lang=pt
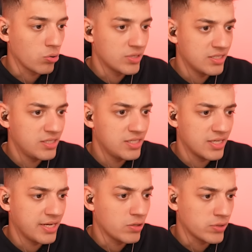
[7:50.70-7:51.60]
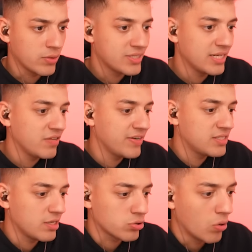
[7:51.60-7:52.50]
todos esses itens aqui estão dando
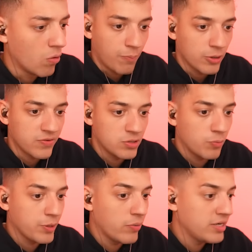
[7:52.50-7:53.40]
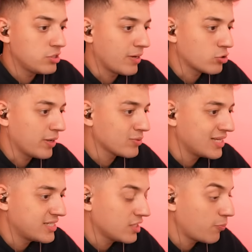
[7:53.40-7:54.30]
126 doll. Eu posso fazer um upgrade de mais ou menos
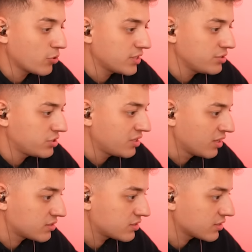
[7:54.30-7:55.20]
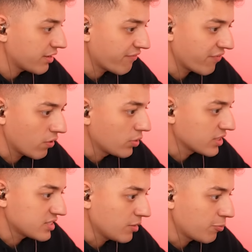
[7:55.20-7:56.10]
60% de chance. Quer ver, ó? Por
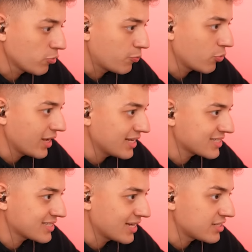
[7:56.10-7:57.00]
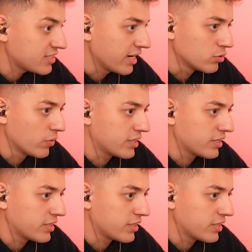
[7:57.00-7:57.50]
exemplo, por essa Shadow